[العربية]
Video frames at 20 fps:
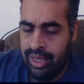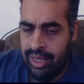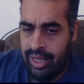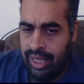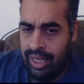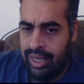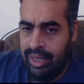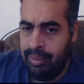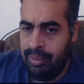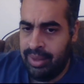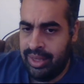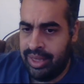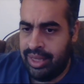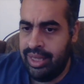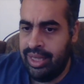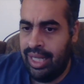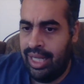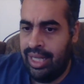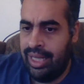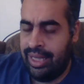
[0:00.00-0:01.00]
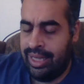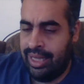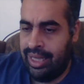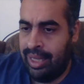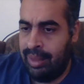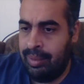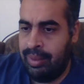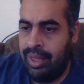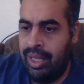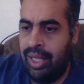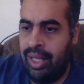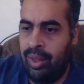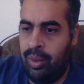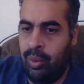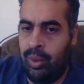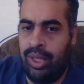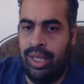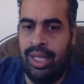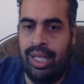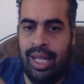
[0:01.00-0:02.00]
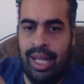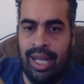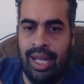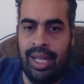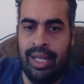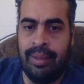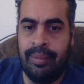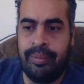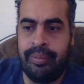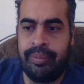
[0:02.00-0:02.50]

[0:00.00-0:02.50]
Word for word: هل ابن سينا قال الكلام ده ولا لا